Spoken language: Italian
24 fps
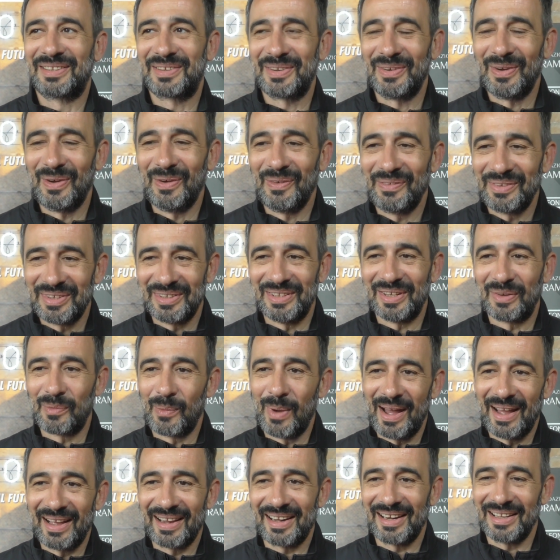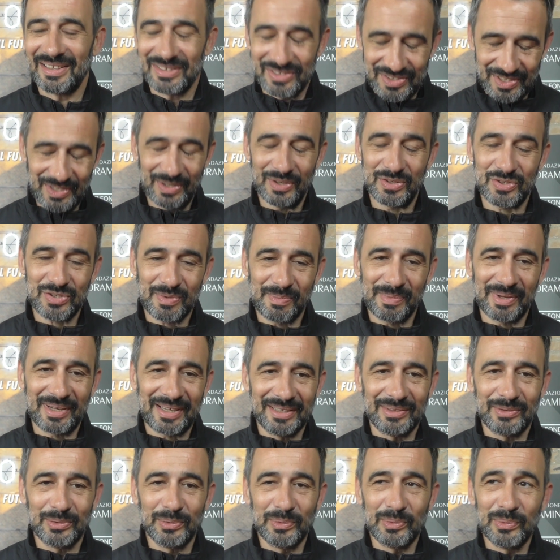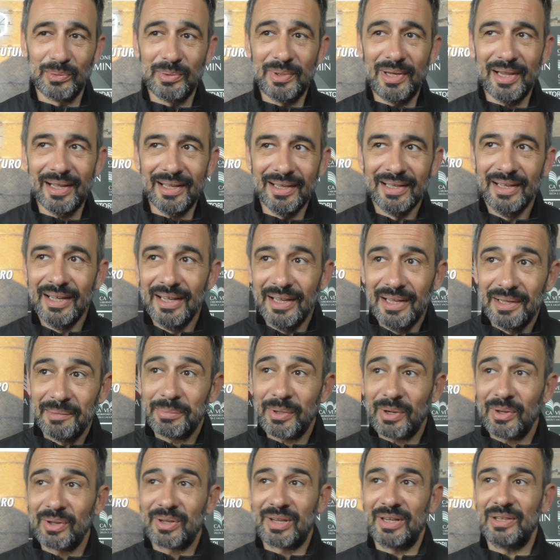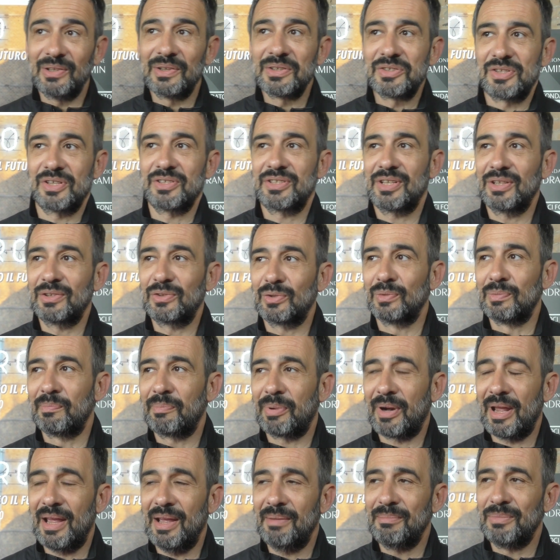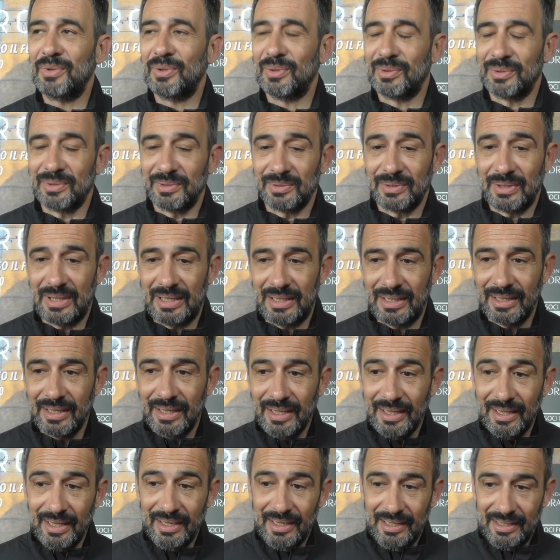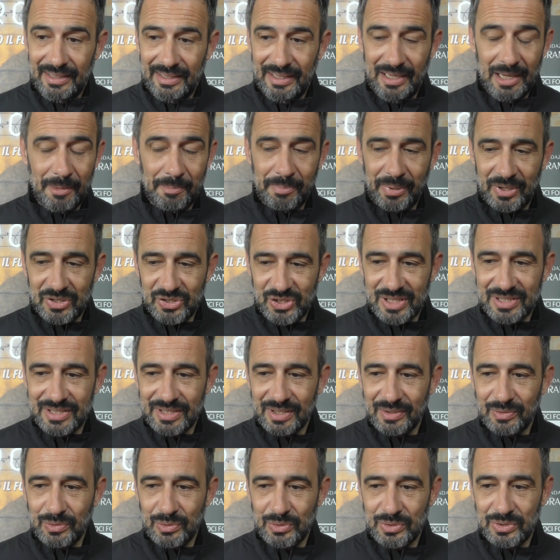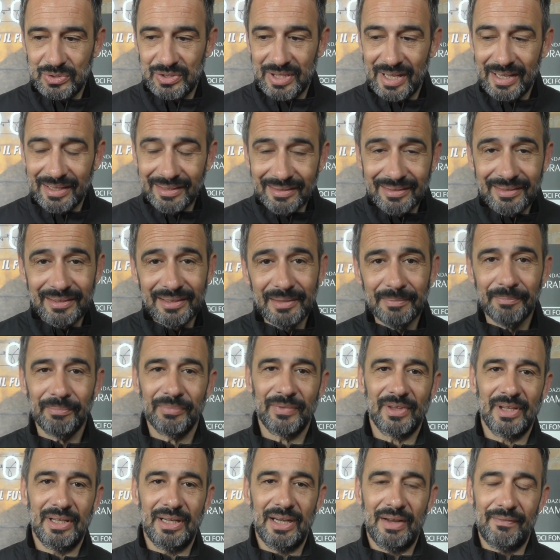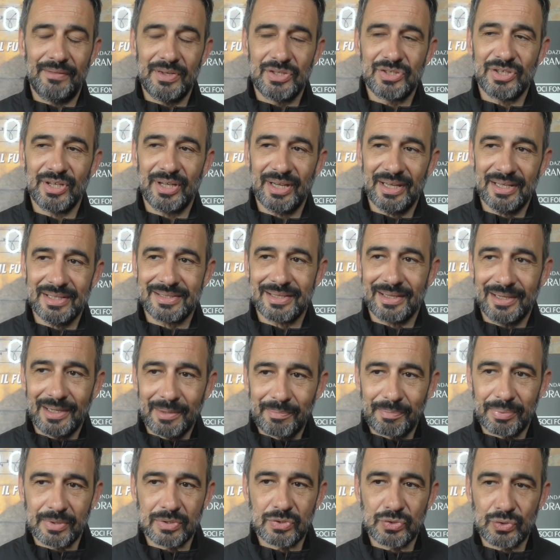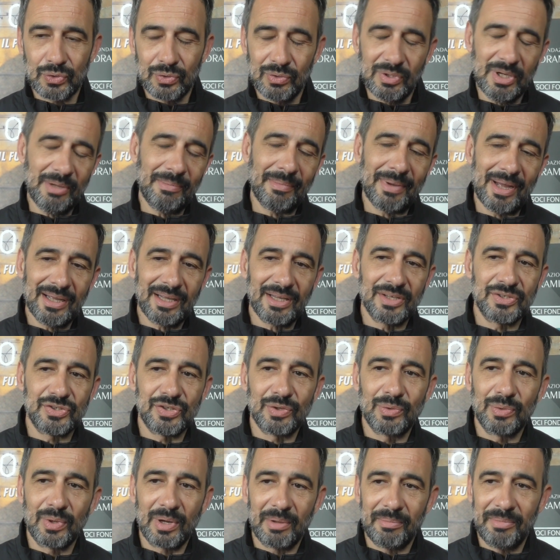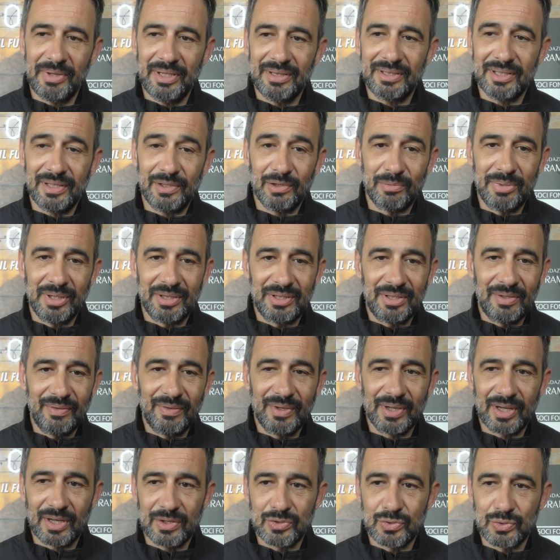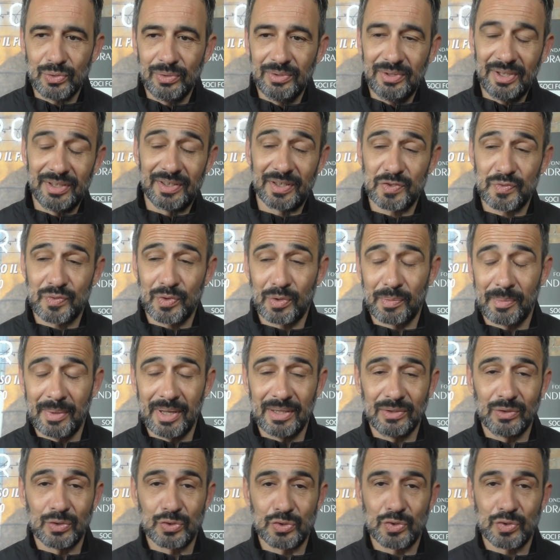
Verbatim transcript: covid, guerra, sì, non ci è mancato nulla, però credo che sia stato un premio. A nella presenza costante, nella vicinanza alle persone, ma anche sicuramente agli obiettivi raggiunti, trasformando